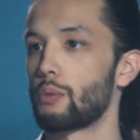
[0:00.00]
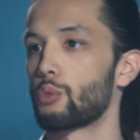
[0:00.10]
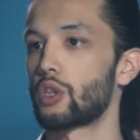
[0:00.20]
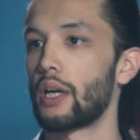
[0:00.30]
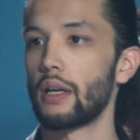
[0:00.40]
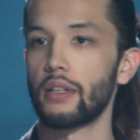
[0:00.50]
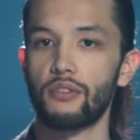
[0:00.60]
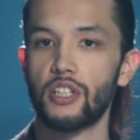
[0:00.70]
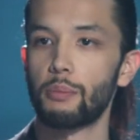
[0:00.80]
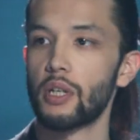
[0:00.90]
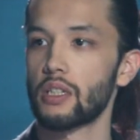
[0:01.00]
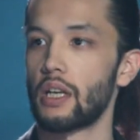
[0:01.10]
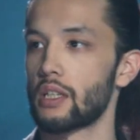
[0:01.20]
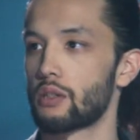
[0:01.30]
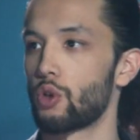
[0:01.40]
в 7 утра, я всем
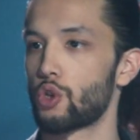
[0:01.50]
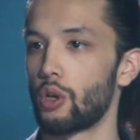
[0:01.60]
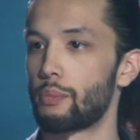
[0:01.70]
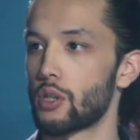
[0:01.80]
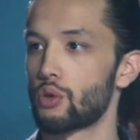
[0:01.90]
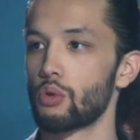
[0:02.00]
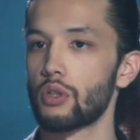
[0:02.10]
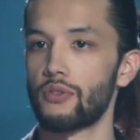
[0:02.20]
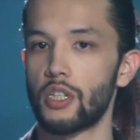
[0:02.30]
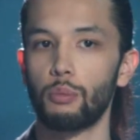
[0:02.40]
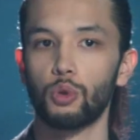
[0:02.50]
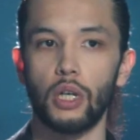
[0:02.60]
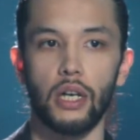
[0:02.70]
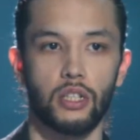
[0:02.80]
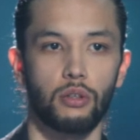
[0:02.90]
рассказываю, что я проснулся в 7
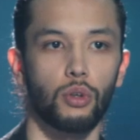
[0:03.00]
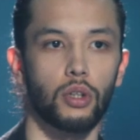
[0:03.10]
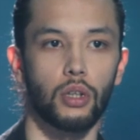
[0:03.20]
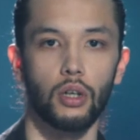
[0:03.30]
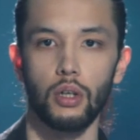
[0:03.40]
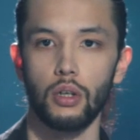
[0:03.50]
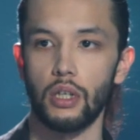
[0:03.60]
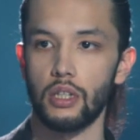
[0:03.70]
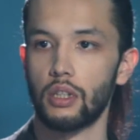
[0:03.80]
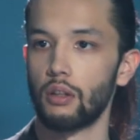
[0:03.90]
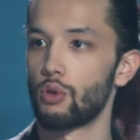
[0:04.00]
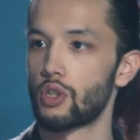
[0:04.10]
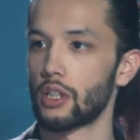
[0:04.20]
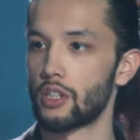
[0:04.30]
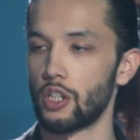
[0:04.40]
утра сегодня. Я
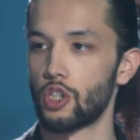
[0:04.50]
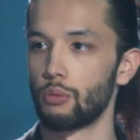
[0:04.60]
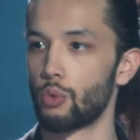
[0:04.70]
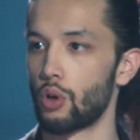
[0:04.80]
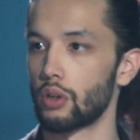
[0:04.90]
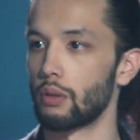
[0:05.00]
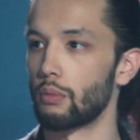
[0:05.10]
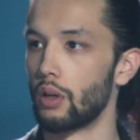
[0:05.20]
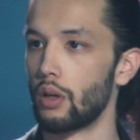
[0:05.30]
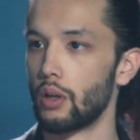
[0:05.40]
становлюсь токсичным уродом.